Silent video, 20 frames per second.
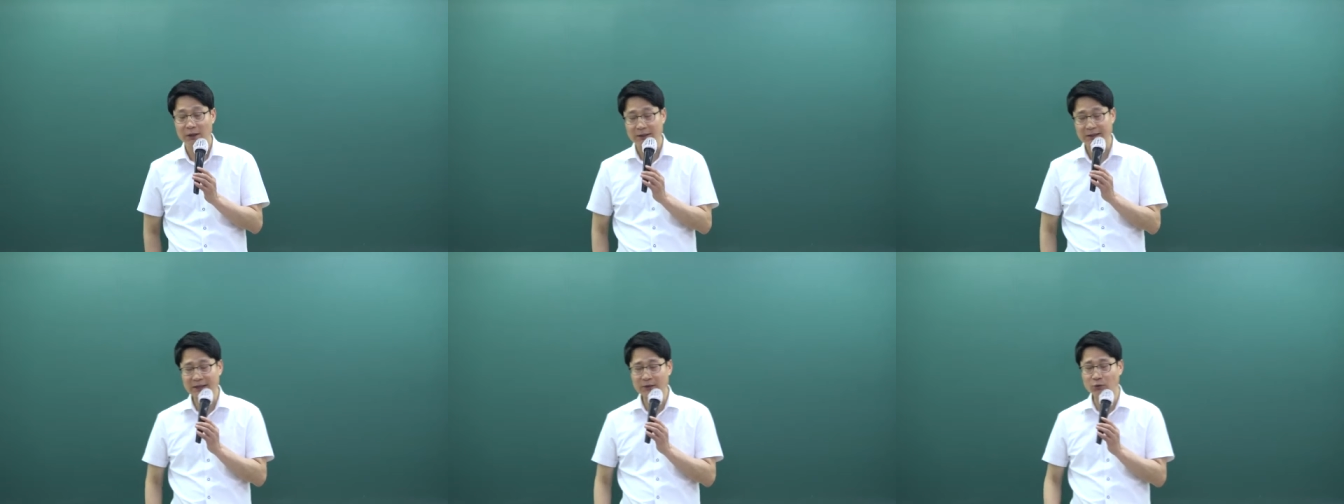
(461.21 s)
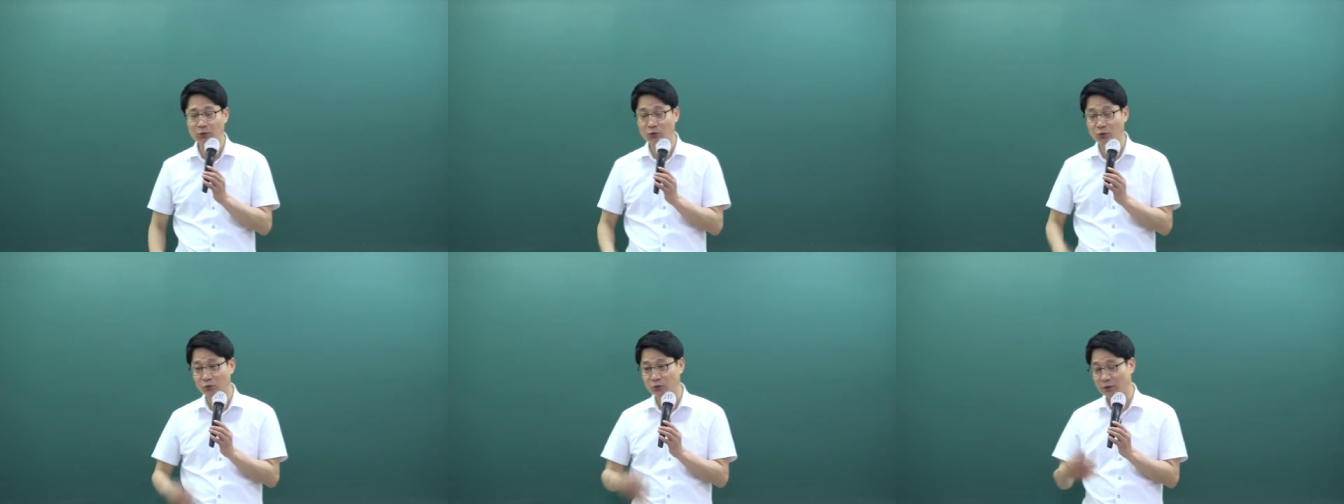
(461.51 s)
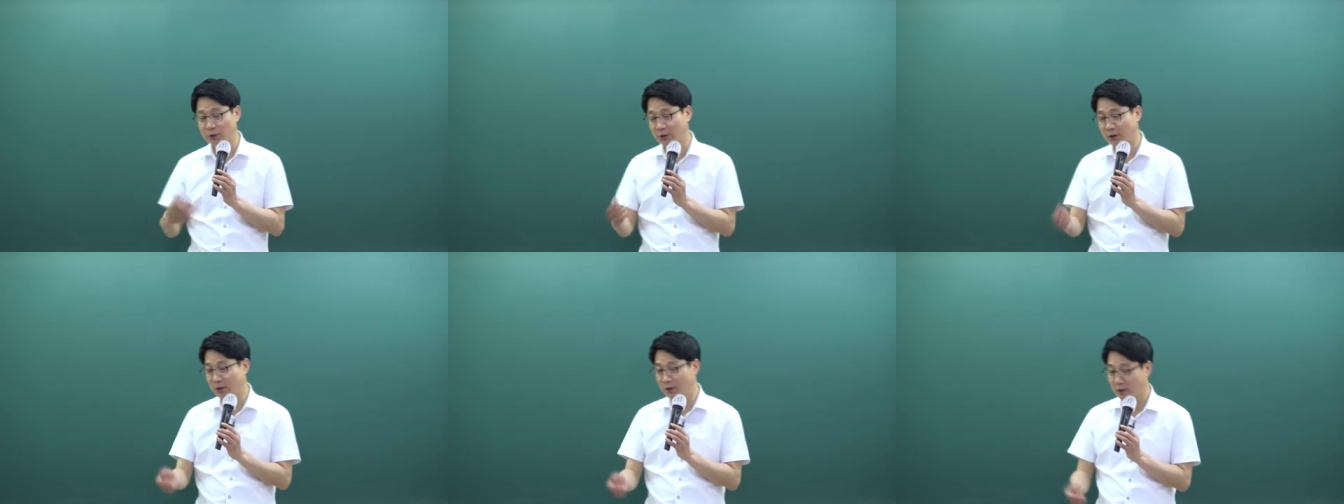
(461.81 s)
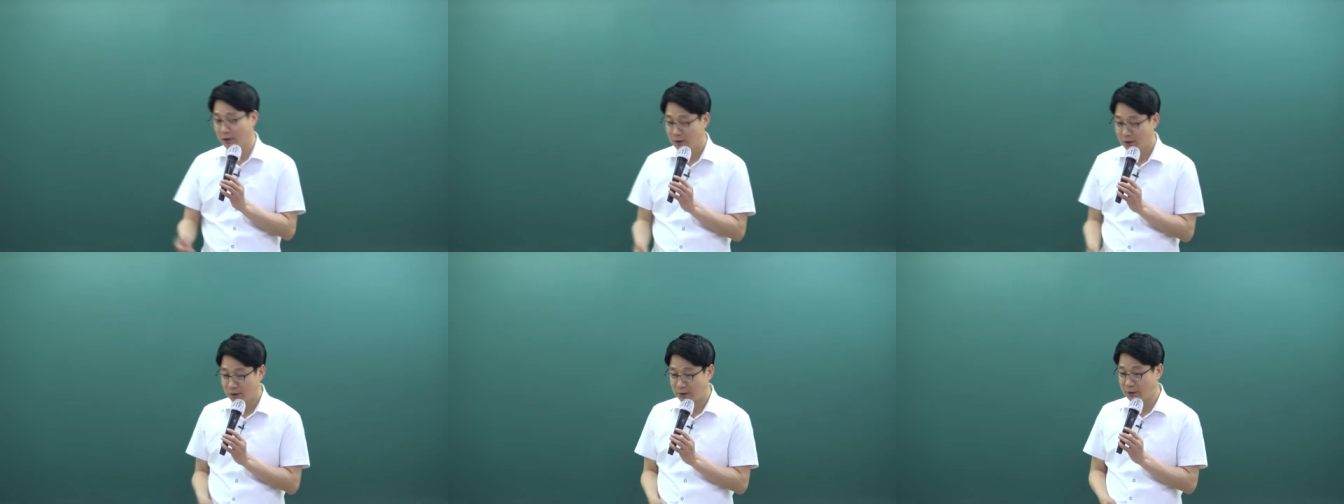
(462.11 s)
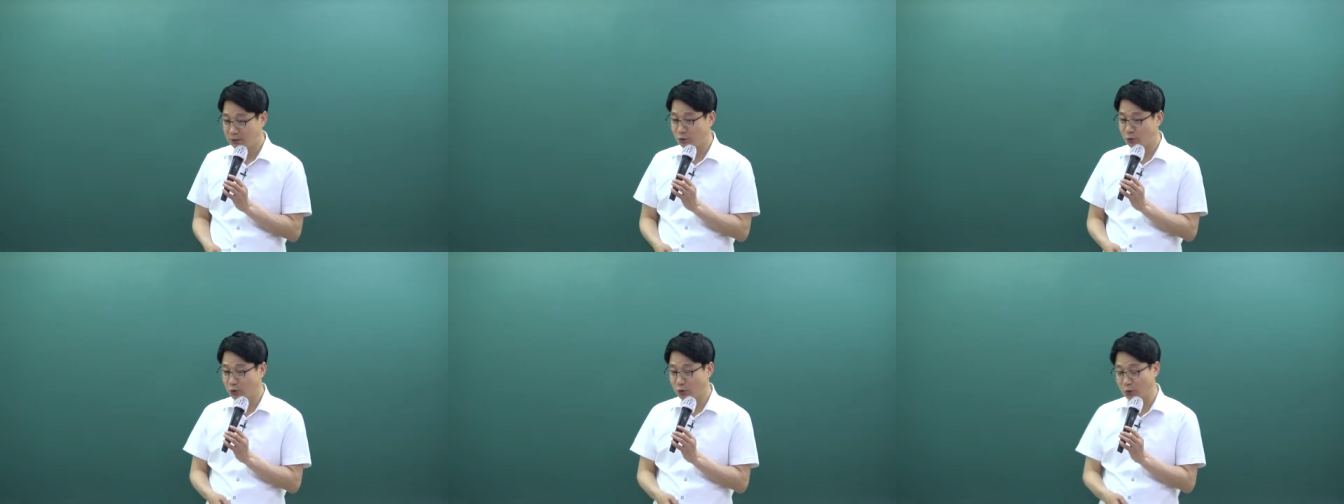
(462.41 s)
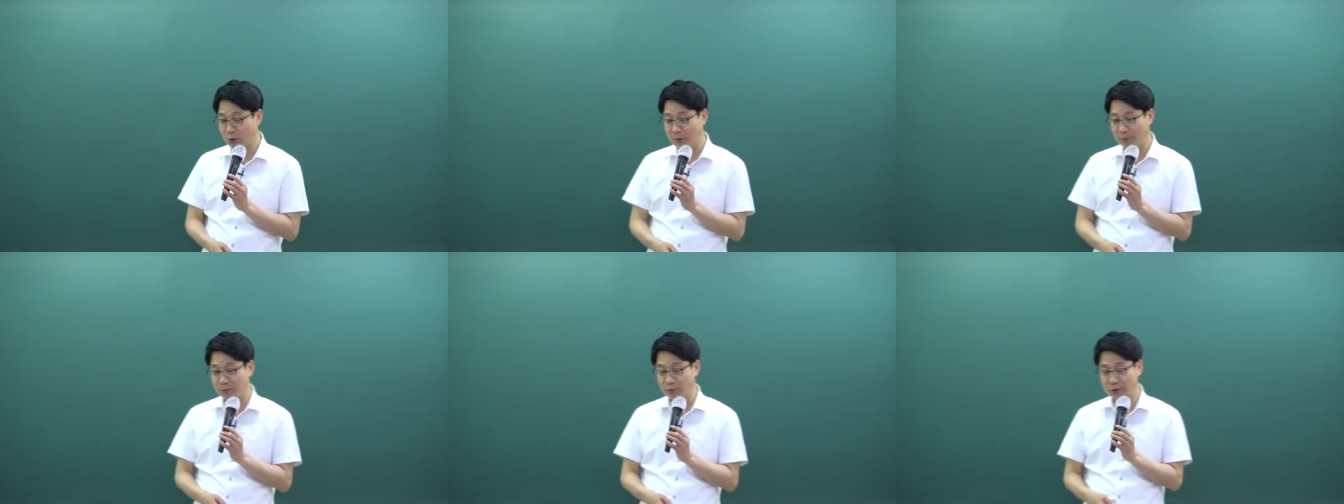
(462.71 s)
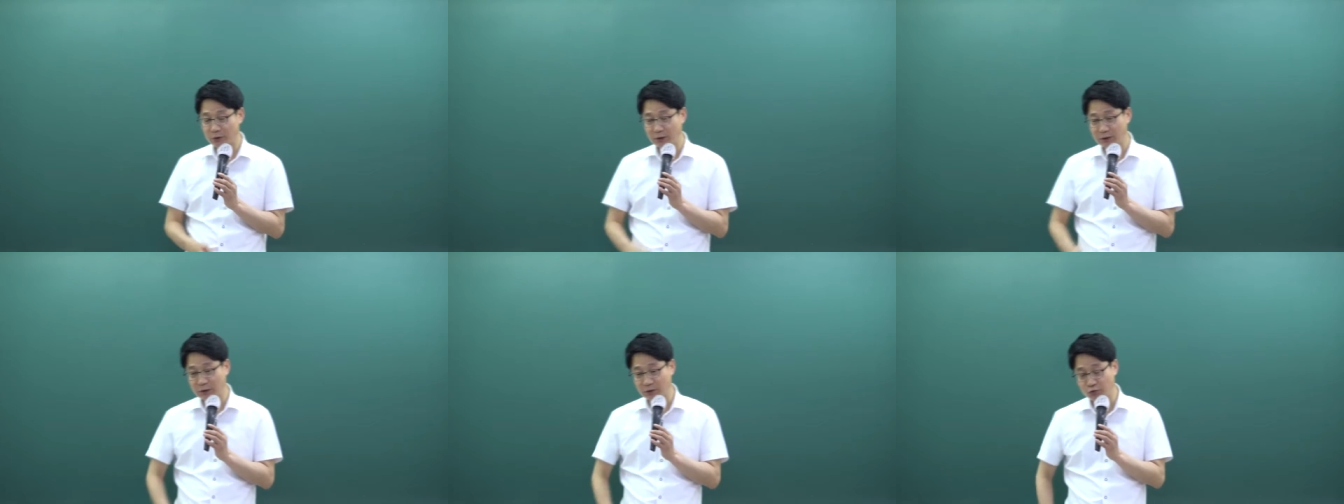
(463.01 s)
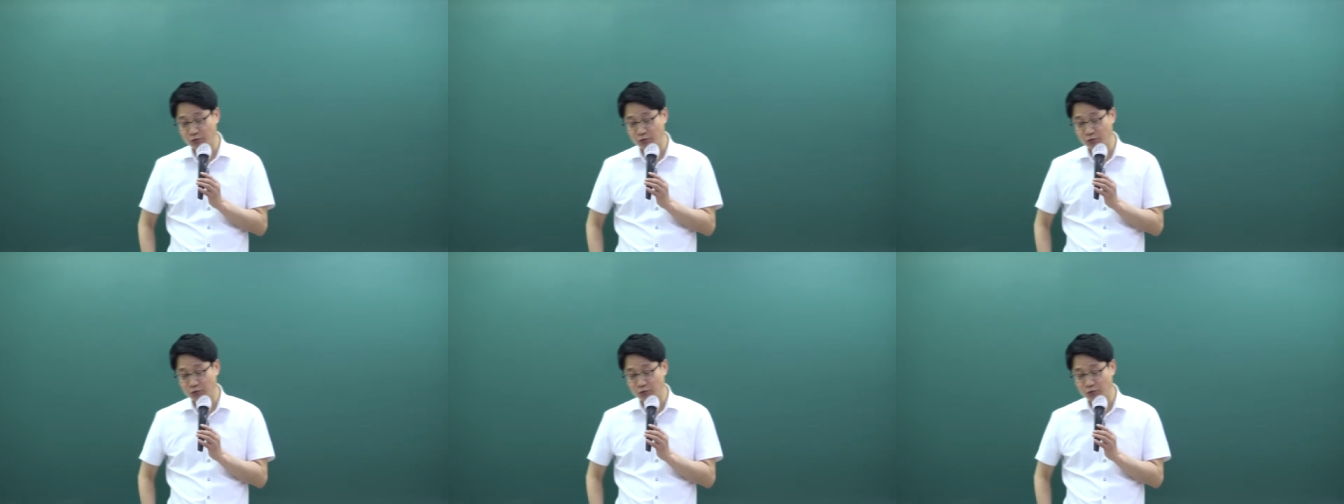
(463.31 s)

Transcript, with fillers: 양도소득세, 예성신고납부 기간 다